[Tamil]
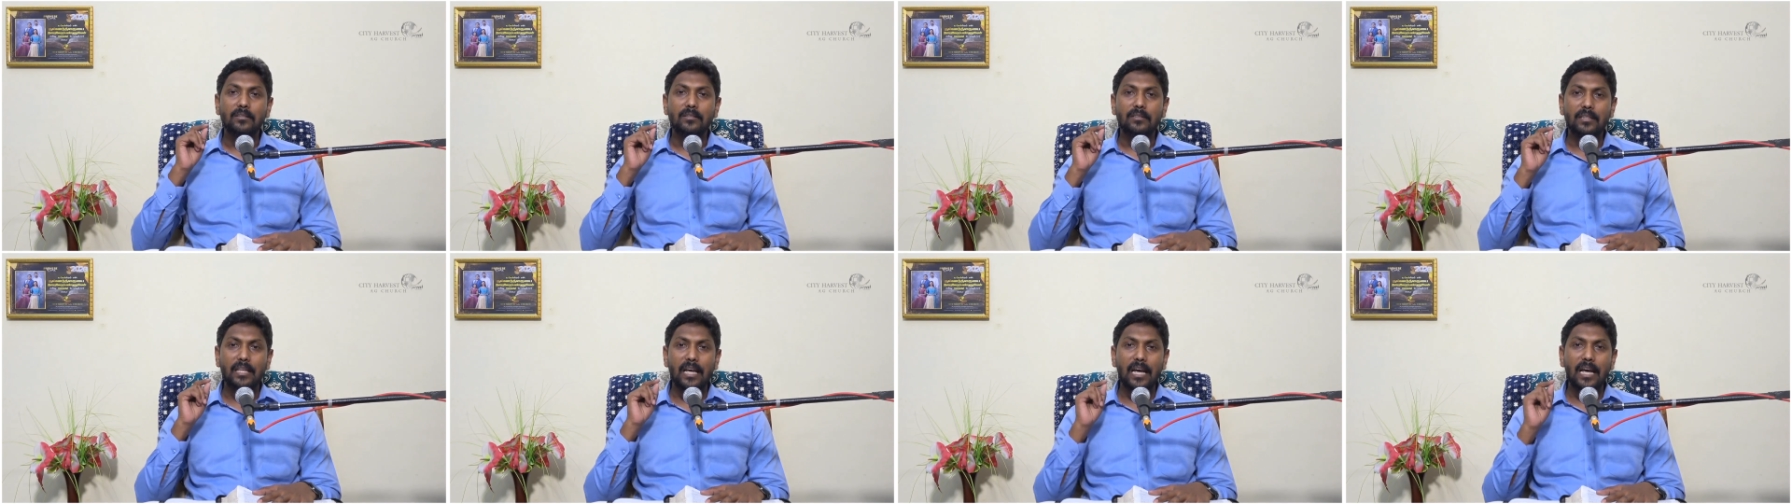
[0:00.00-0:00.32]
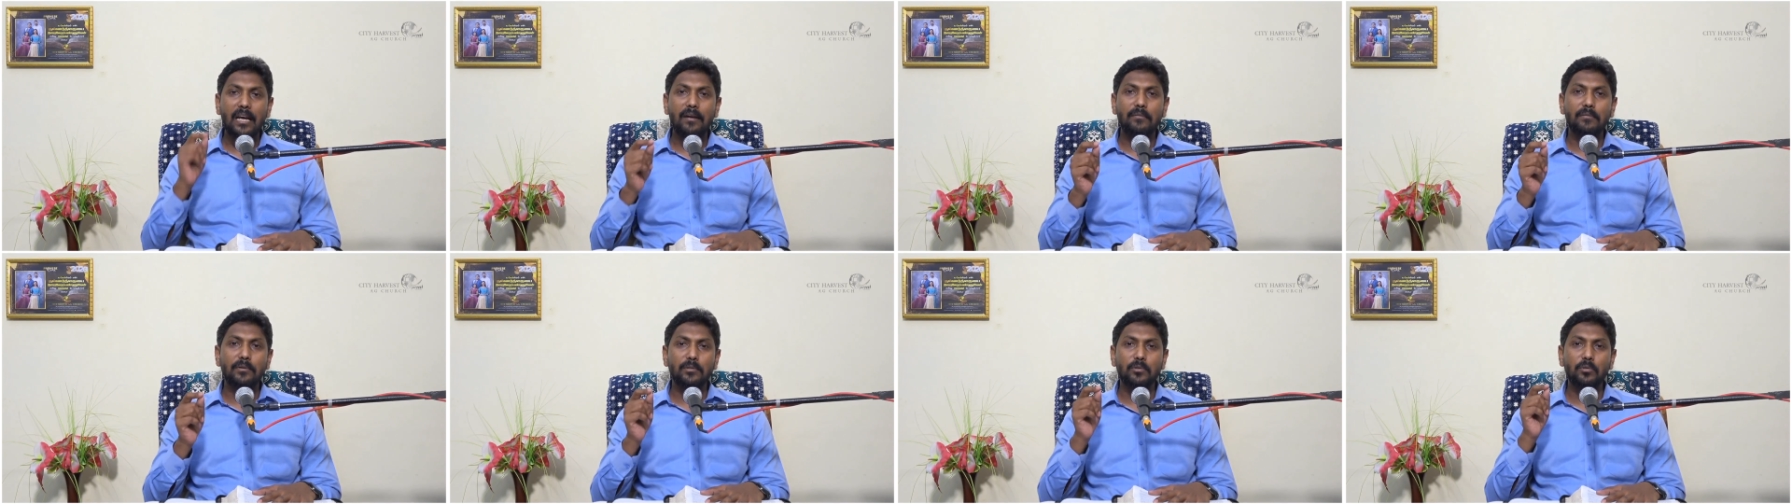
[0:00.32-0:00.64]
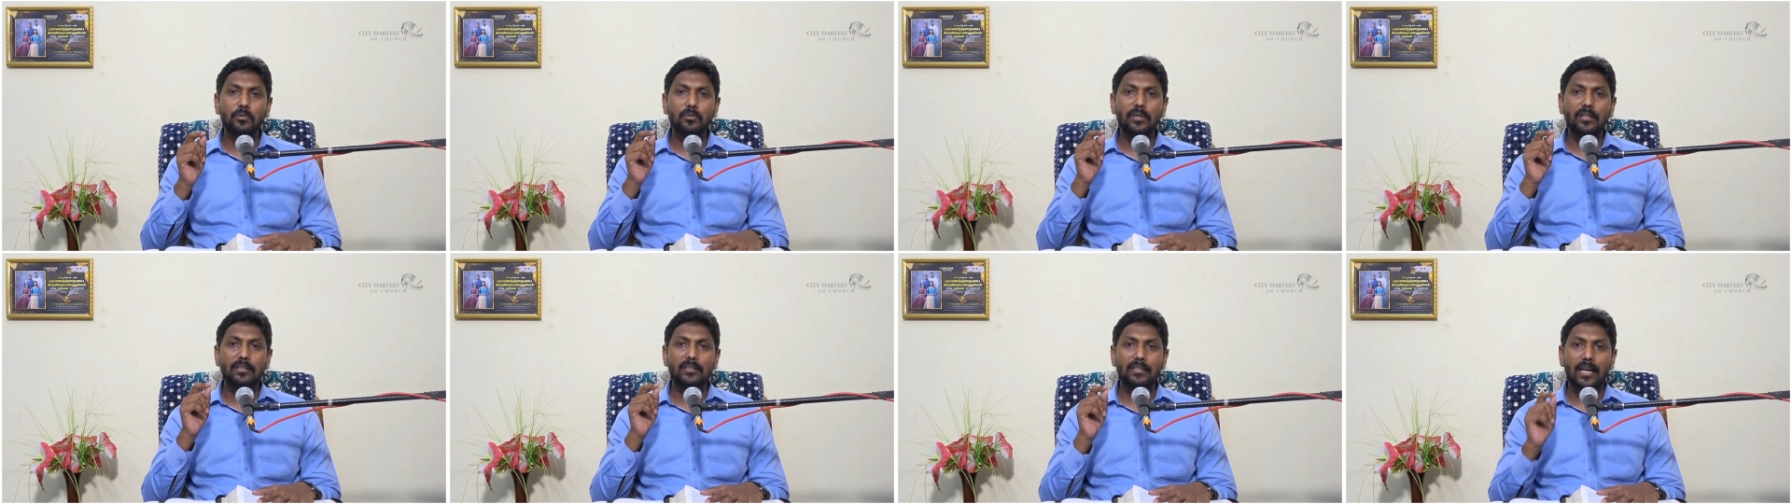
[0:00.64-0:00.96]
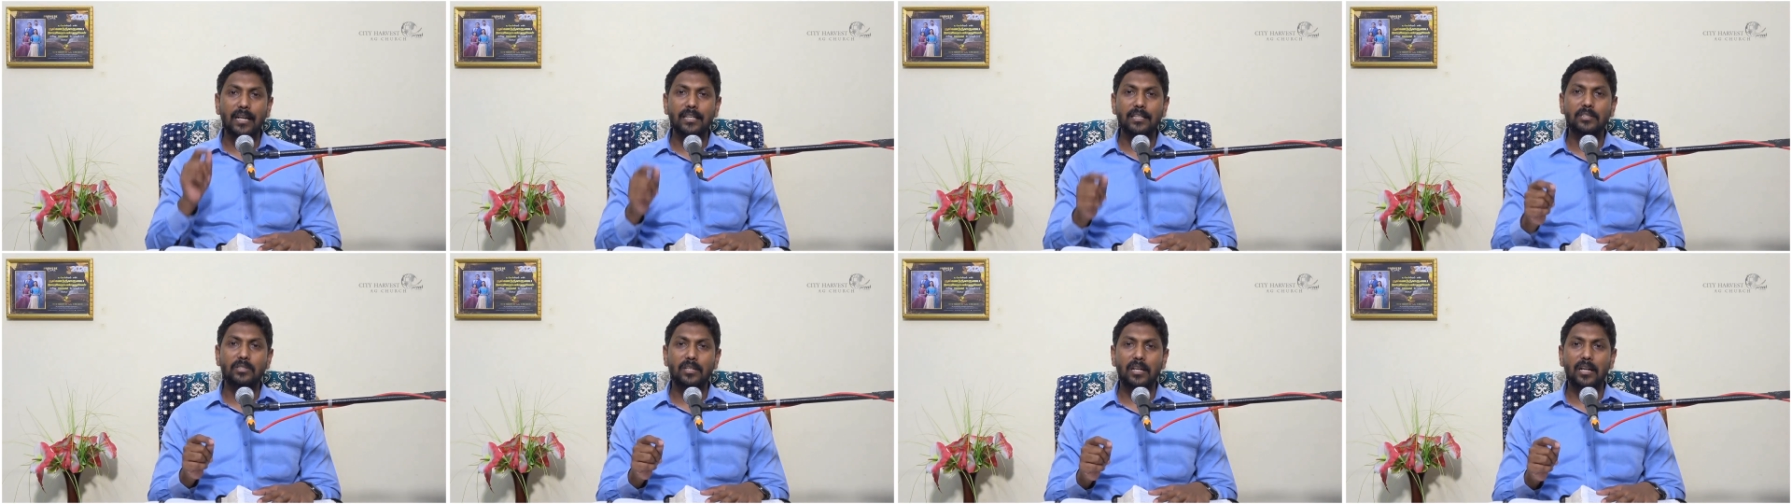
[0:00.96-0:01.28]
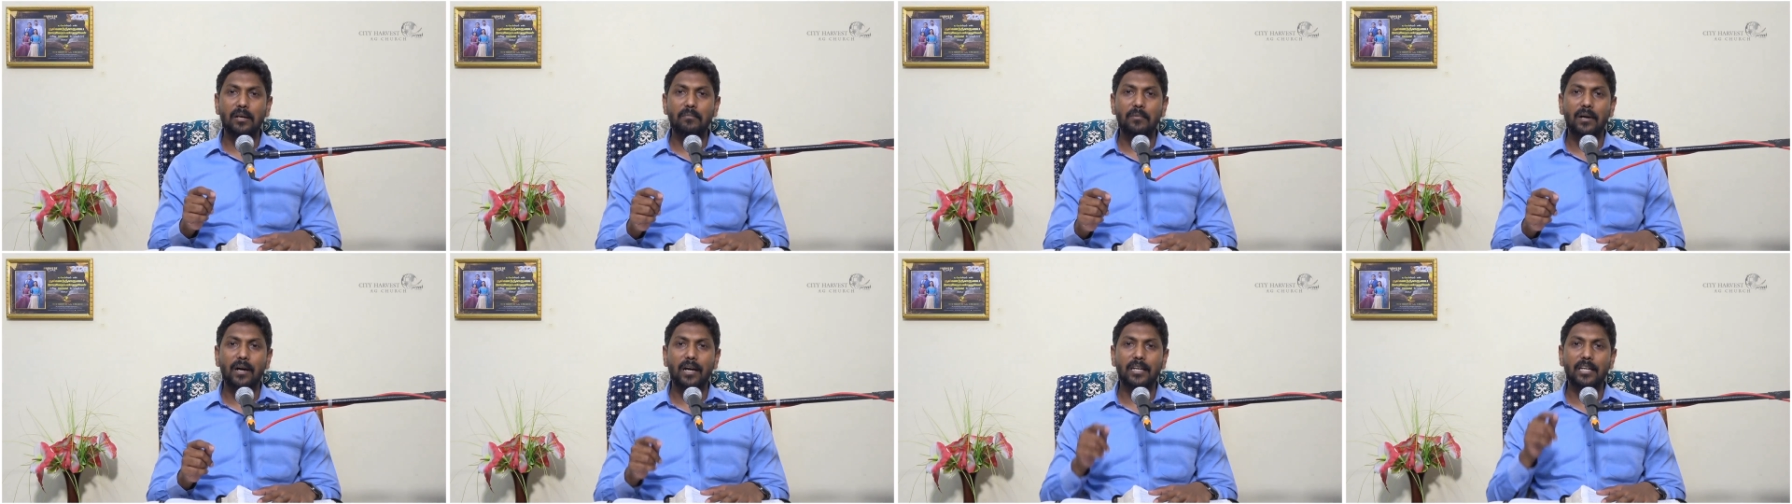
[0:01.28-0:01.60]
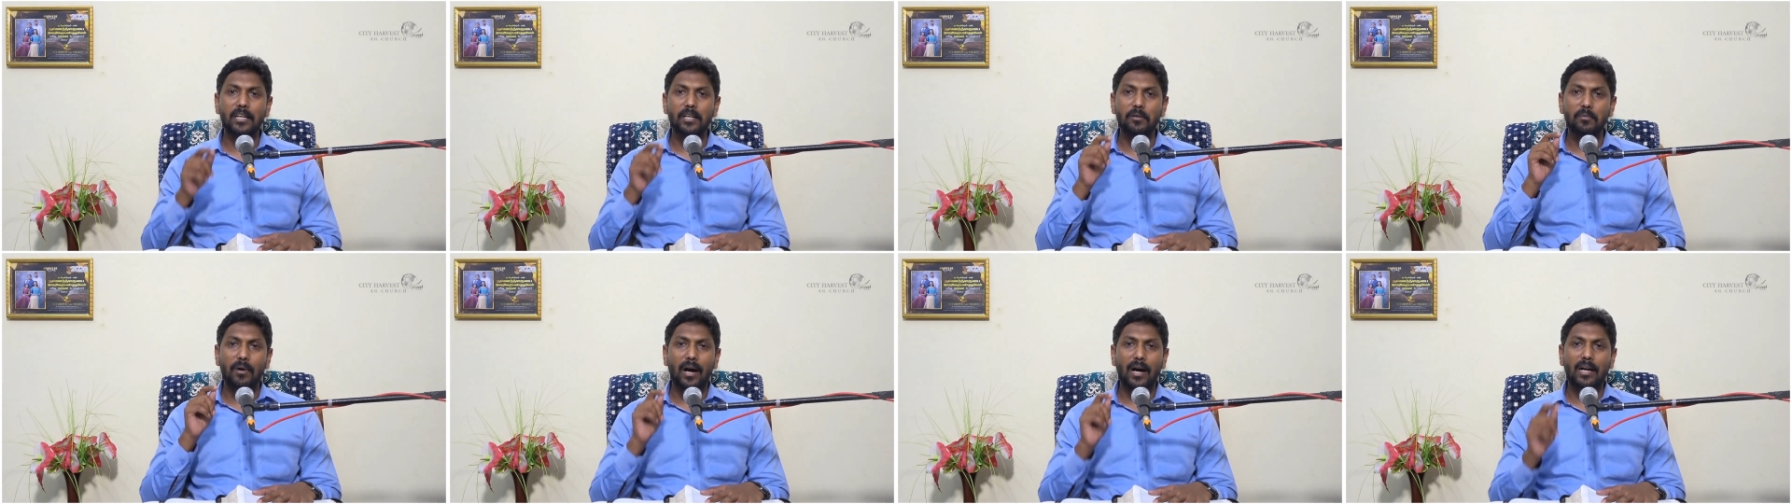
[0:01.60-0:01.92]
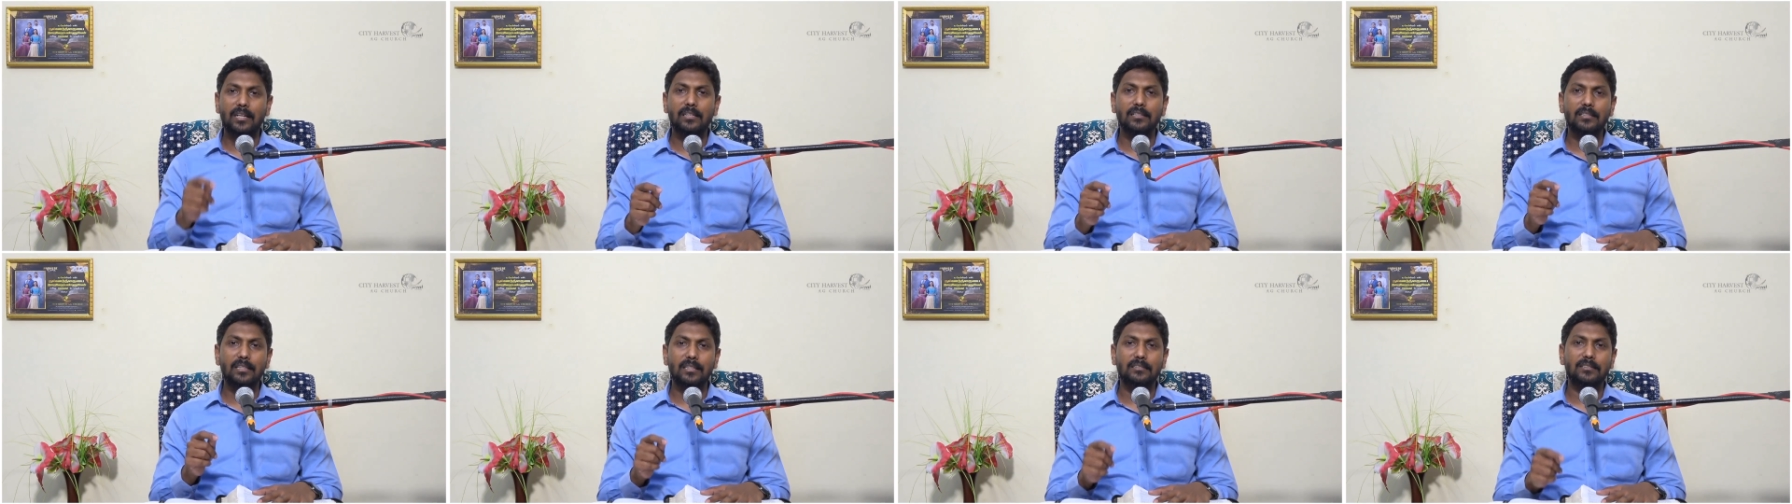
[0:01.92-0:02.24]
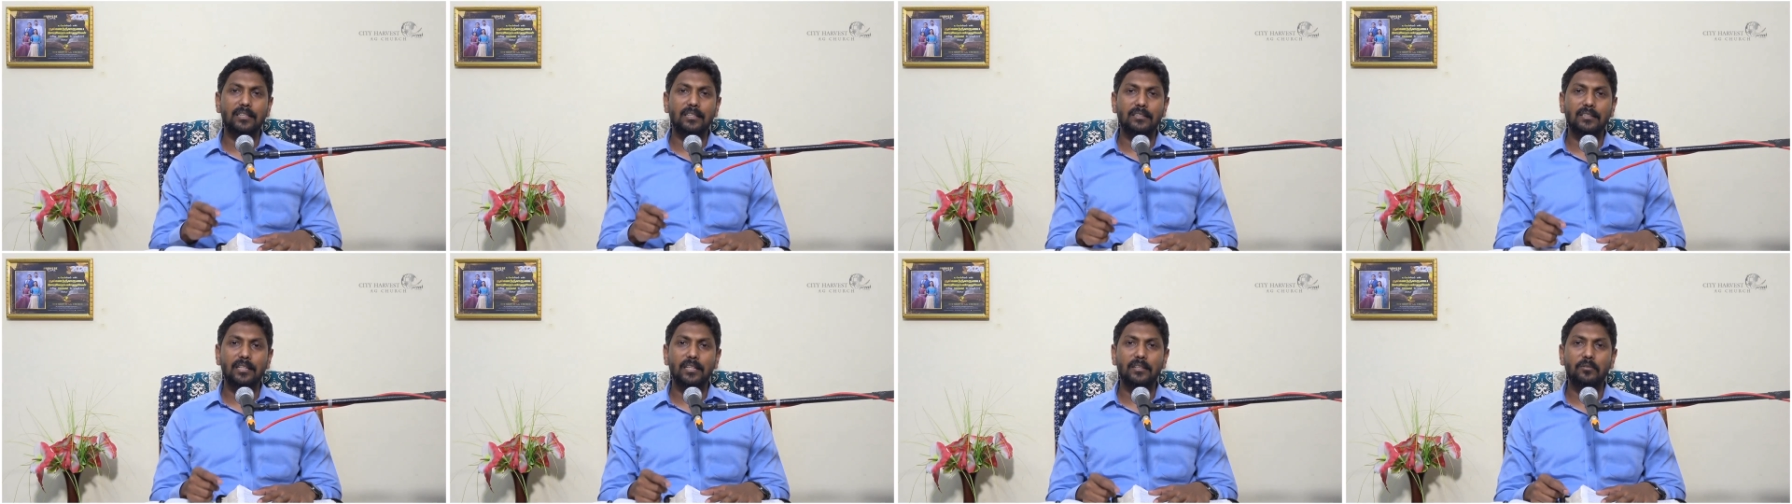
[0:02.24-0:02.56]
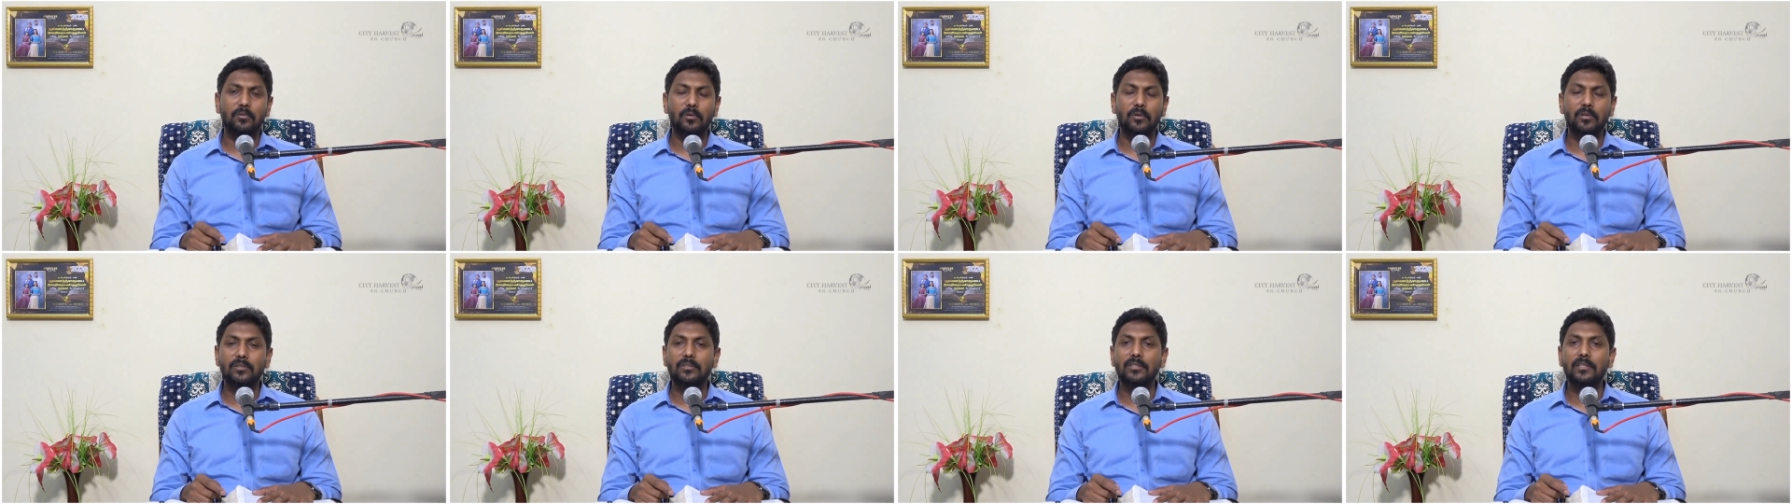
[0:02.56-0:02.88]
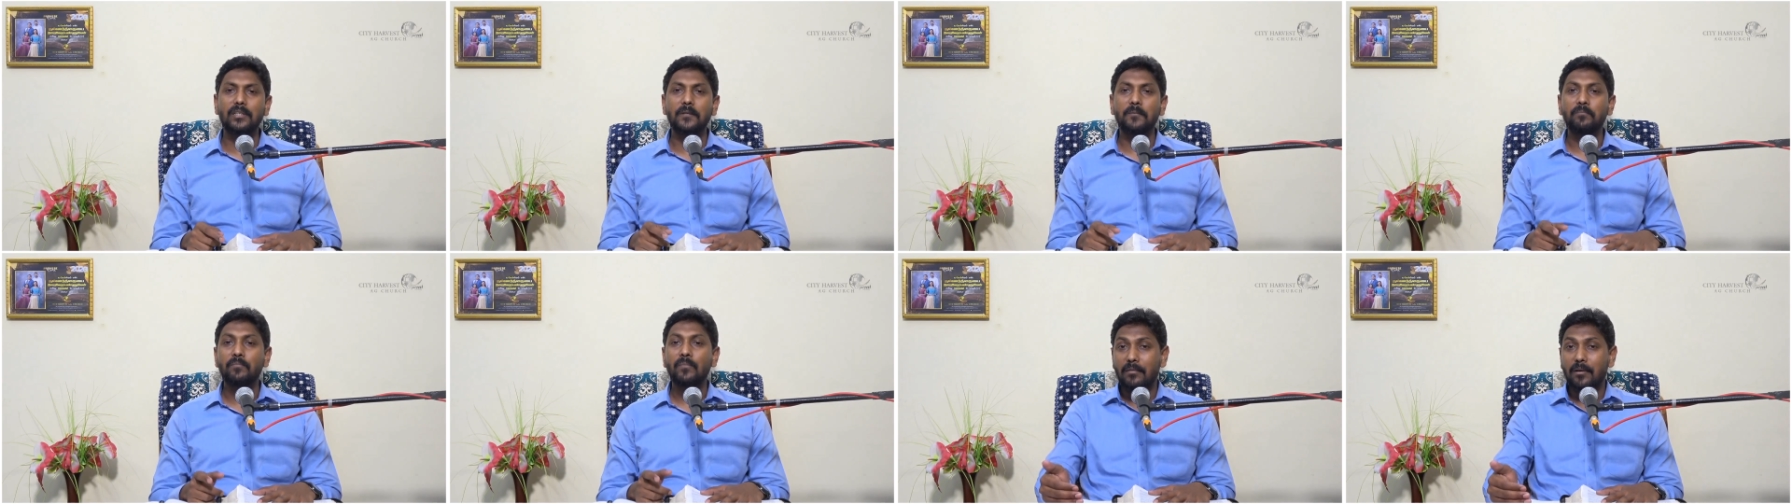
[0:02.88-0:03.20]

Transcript: தேவதூதன் தரிசனமாகி வாக்கு தத்தத்தை கொடுத்து